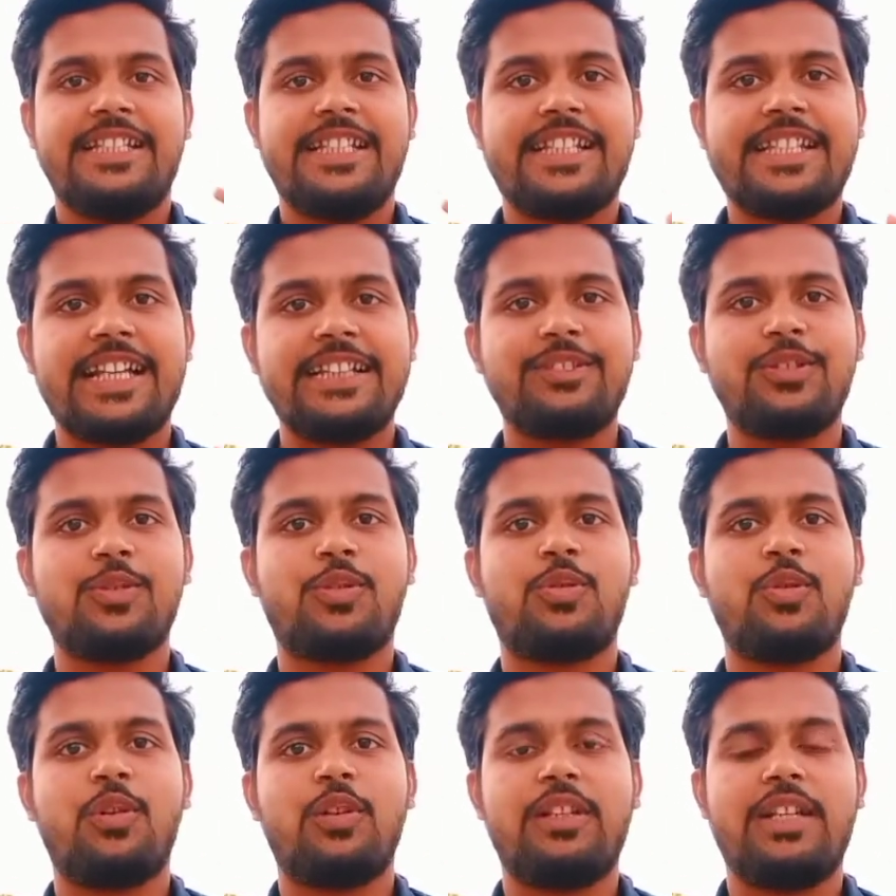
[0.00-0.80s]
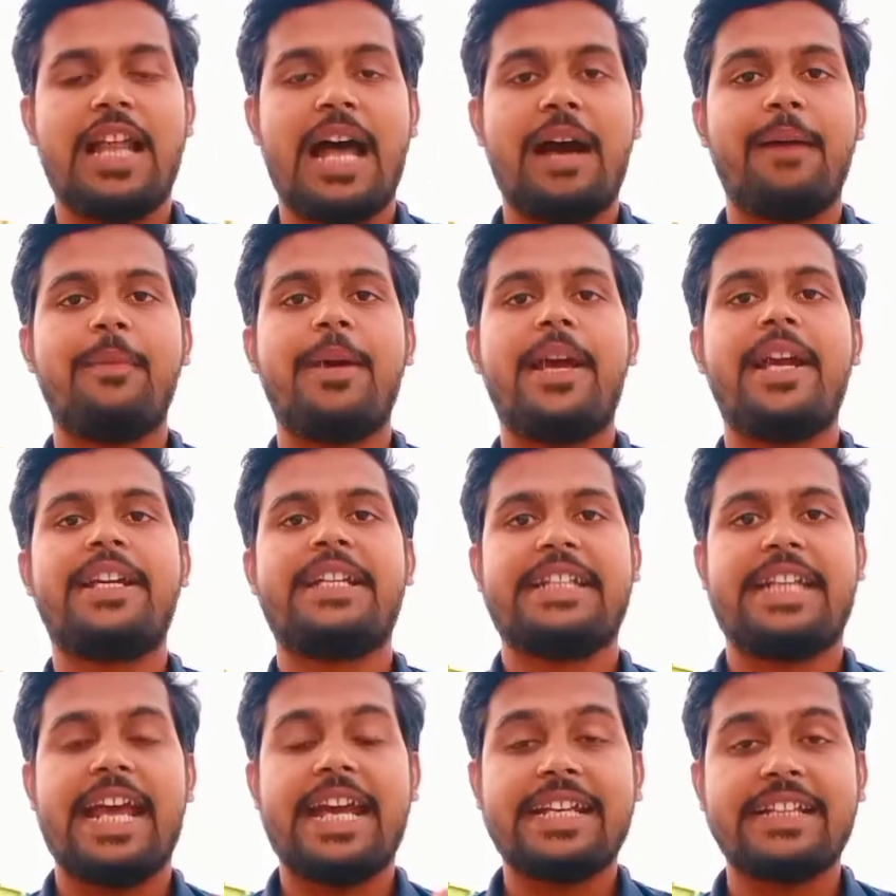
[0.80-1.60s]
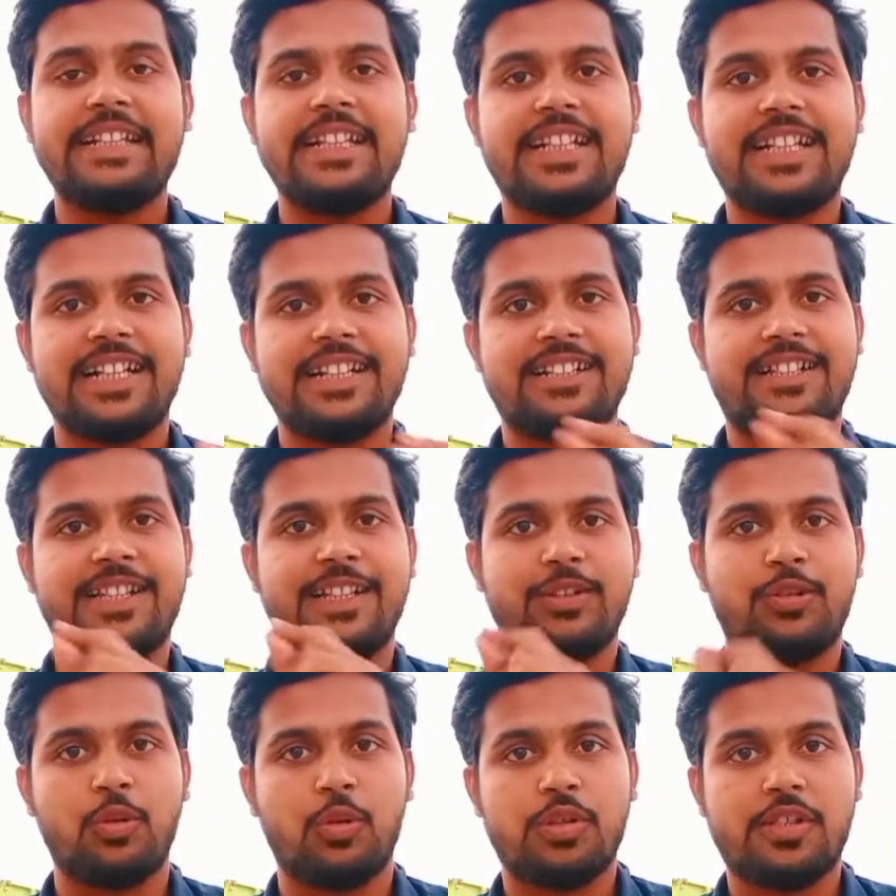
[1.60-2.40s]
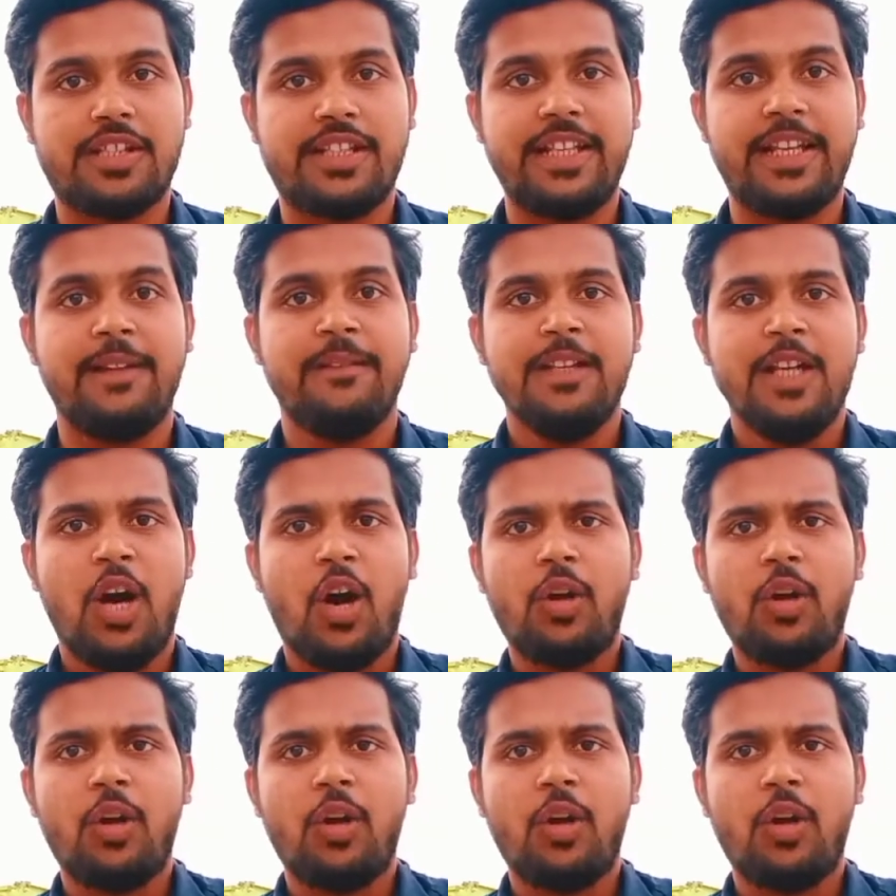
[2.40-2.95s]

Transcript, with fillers: जिसका दोस्तों नाम है टेक्निकल से दोस्ती